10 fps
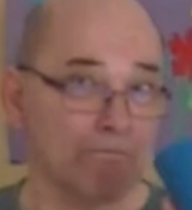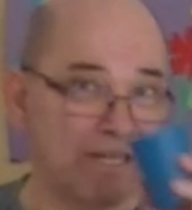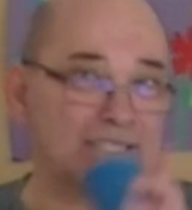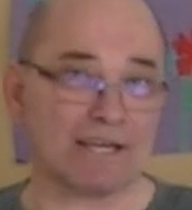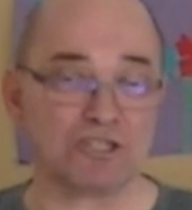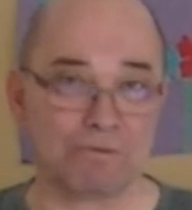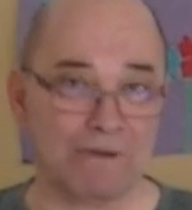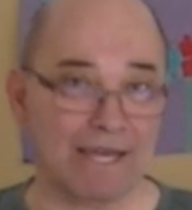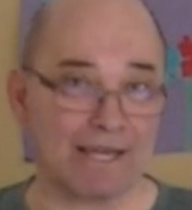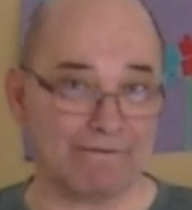Bisschen
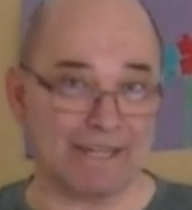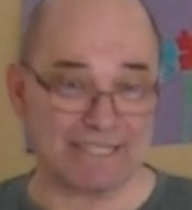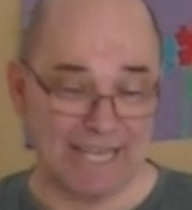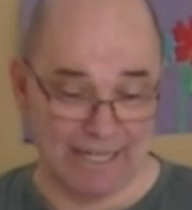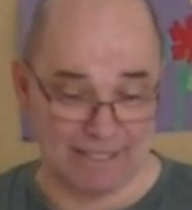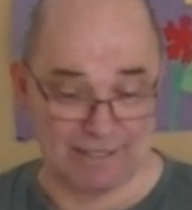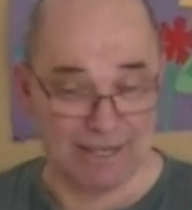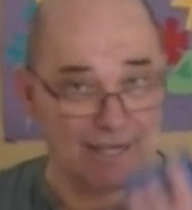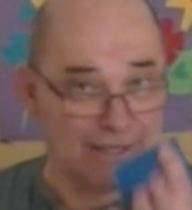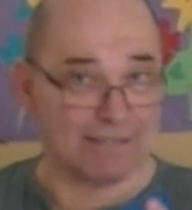schwieriger wird es jetzt.
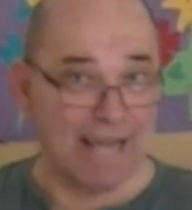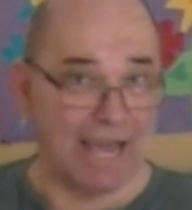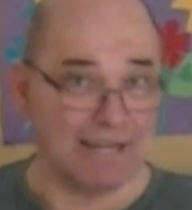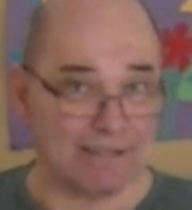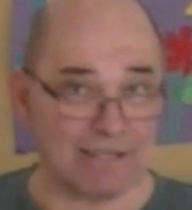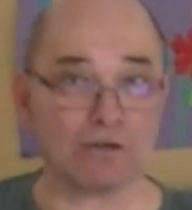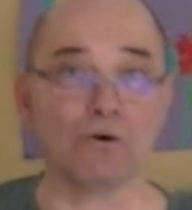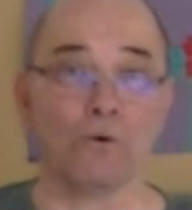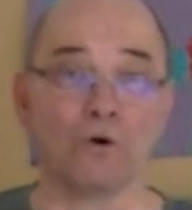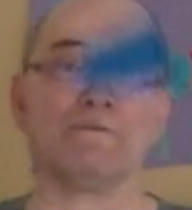Das eine Ding
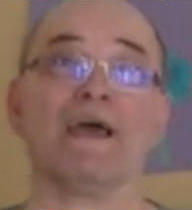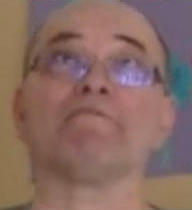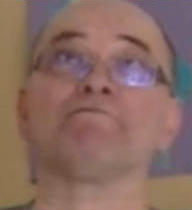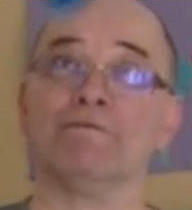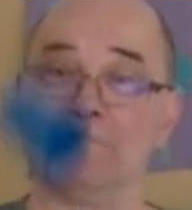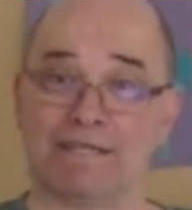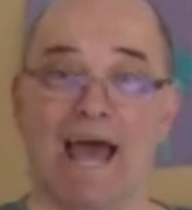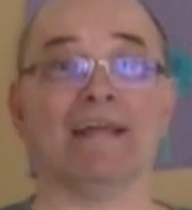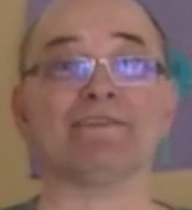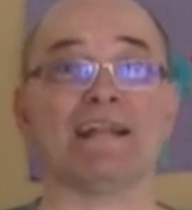hochwerfen und mit
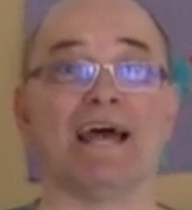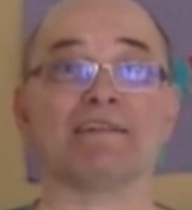der anderen